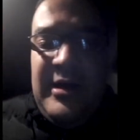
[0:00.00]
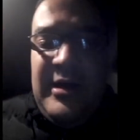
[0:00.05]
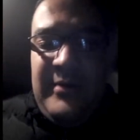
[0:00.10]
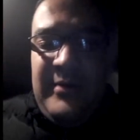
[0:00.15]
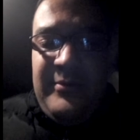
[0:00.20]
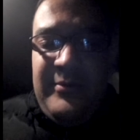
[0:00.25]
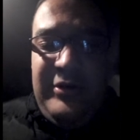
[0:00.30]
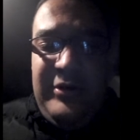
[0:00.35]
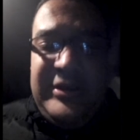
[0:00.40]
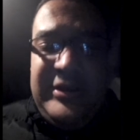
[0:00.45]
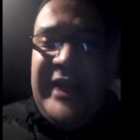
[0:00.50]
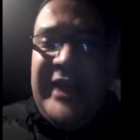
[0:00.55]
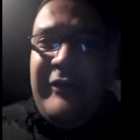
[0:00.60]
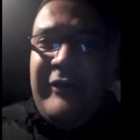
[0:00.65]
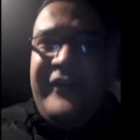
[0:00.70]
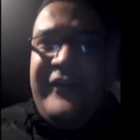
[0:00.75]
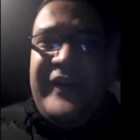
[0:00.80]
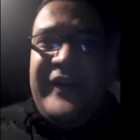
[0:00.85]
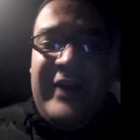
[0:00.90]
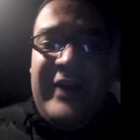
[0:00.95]
molti di
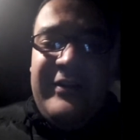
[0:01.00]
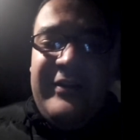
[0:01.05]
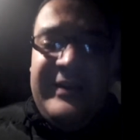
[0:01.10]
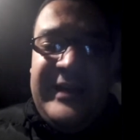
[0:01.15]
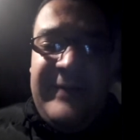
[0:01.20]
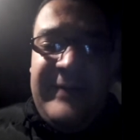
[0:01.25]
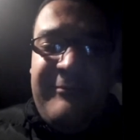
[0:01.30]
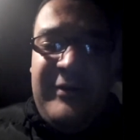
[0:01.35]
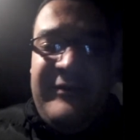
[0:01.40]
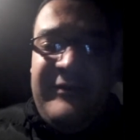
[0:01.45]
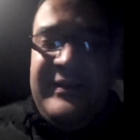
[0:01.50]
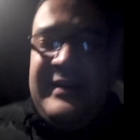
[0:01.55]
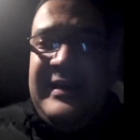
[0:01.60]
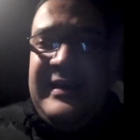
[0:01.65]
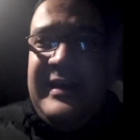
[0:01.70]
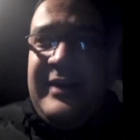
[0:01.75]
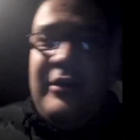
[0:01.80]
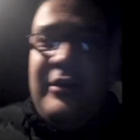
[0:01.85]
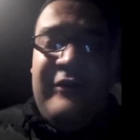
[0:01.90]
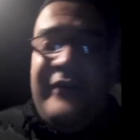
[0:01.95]
voi faranno in tempo a vederlo.